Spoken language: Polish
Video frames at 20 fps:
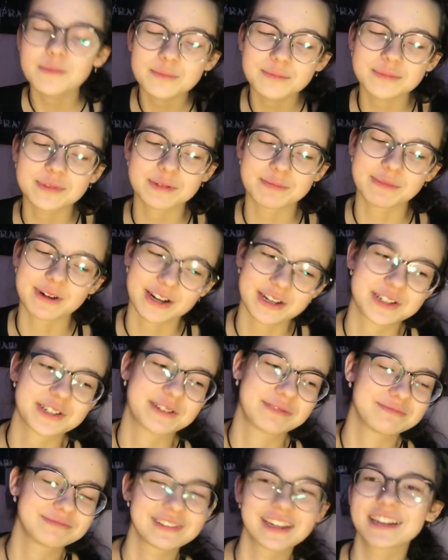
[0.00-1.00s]

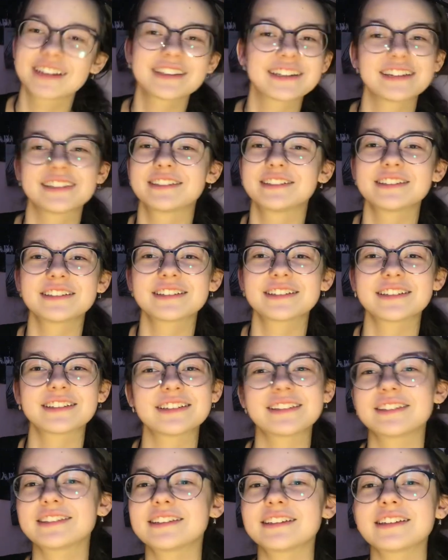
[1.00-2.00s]
Przepraszam. Ja, ja nie,
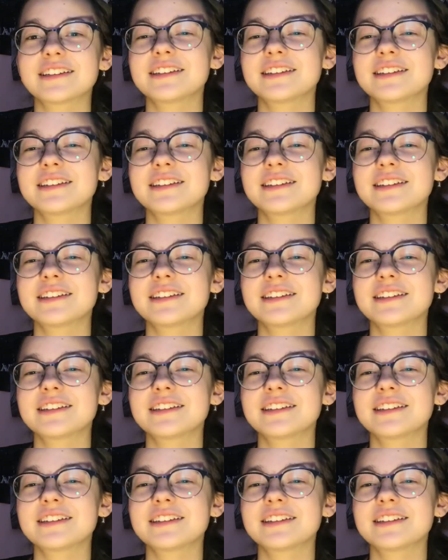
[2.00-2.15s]
nie,